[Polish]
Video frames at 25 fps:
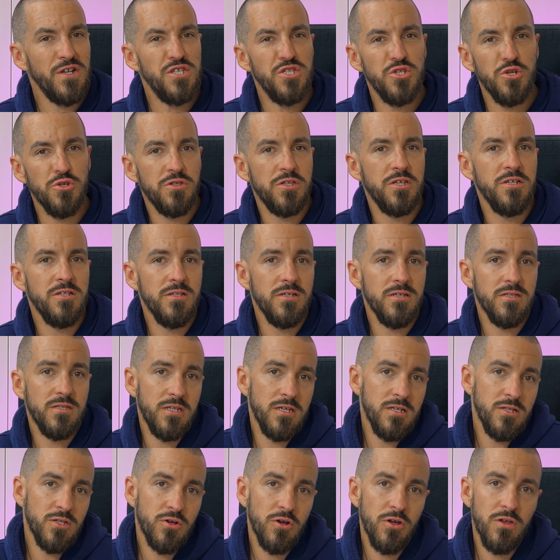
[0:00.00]
to ty
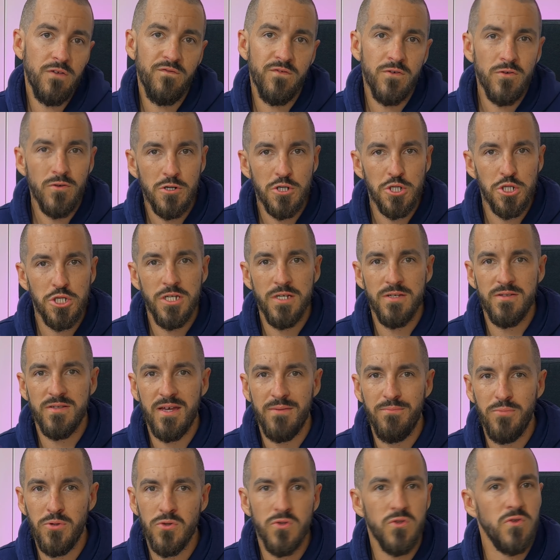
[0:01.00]
tylko i wyłącznie
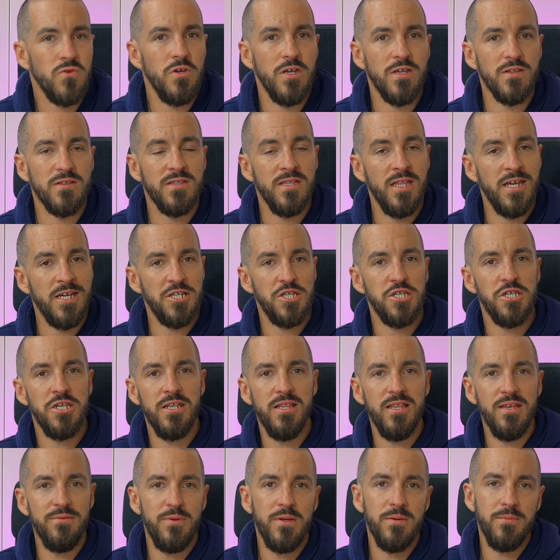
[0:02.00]
zaplusuje. Znacznie
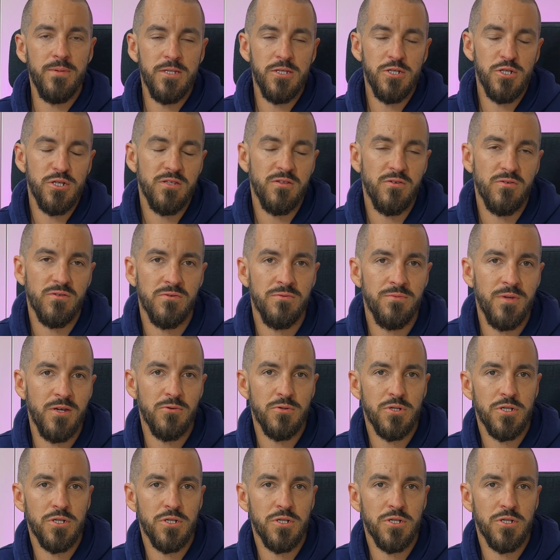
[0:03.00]
lepiej będziesz rozumiał czy